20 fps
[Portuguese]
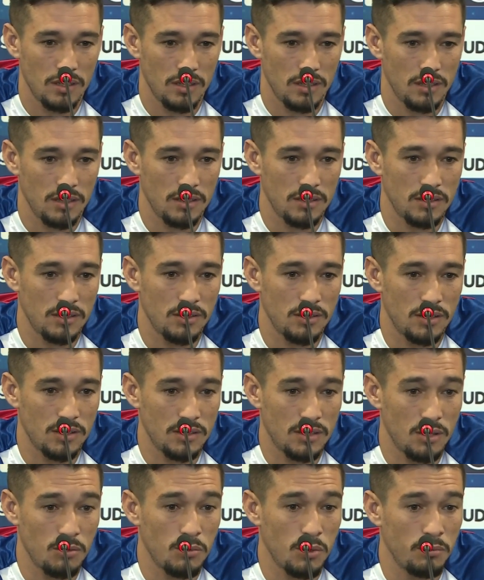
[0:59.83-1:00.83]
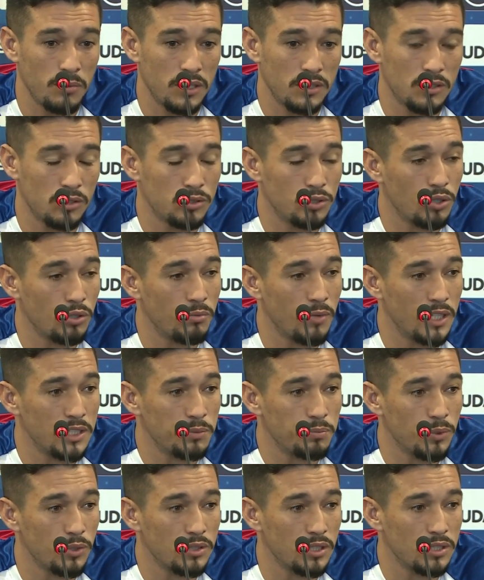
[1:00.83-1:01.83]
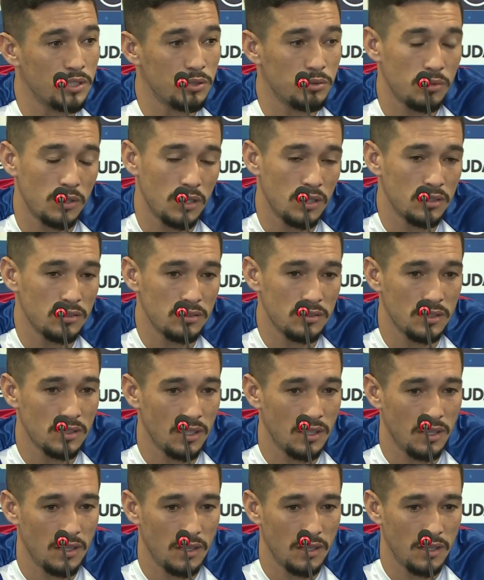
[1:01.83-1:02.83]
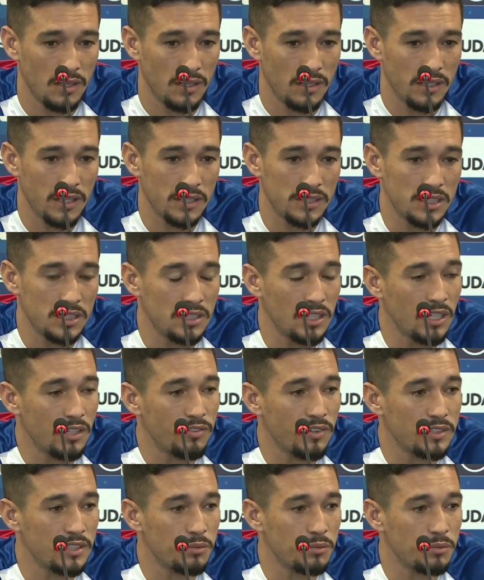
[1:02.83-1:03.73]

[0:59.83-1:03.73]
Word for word: Então, até o momento, é o jogo mais importante do ano e a gente tem que fazer